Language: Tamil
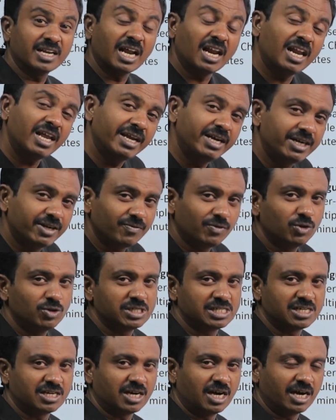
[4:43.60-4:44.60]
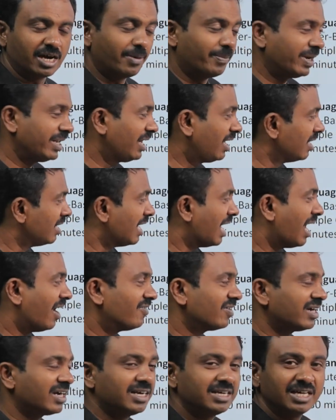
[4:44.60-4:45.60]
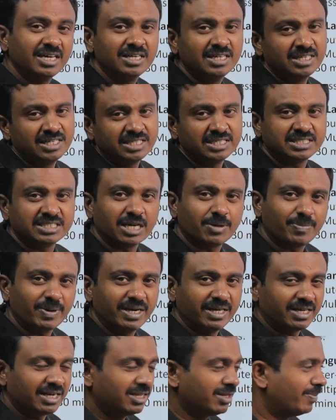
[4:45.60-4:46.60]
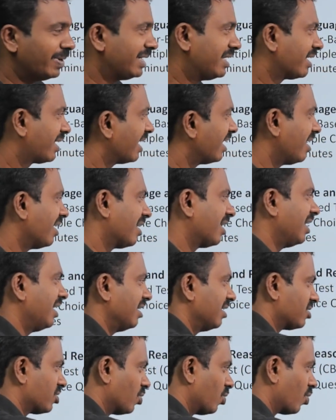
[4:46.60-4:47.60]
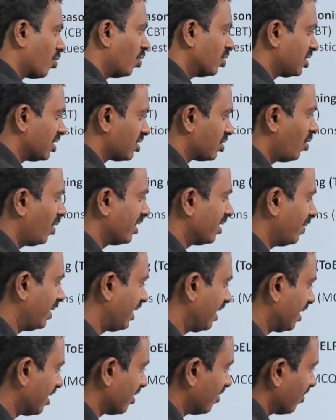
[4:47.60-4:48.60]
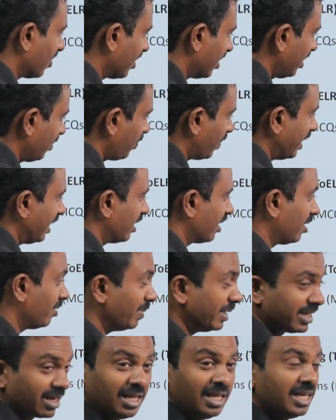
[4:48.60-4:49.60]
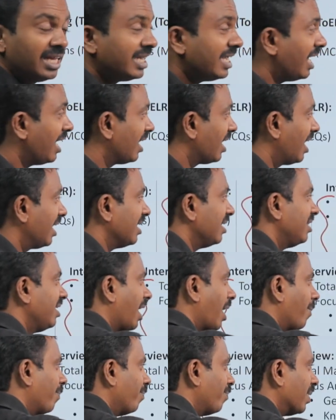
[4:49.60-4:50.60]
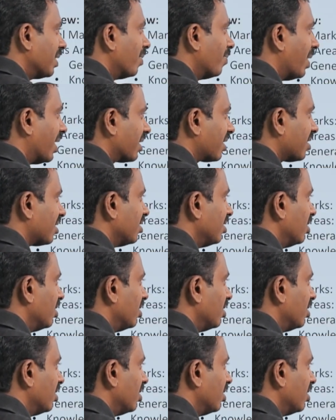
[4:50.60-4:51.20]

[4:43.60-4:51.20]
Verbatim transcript: நல்ல இன்டர்வியூவர்ஸ் இருக்காங்க அப்படின்னா அவங்கக்கிட்ட செக் பண்ணிக்கிறது பெட்டர் கெரியர் கைடன்ஸோ கோச்சஸோ அந்த மாதிரி இருக்கிறவங்க கிட்ட பண்ணிக்கிறது பெட்டர் ஏன்னா இது ஐம்பது மார்க்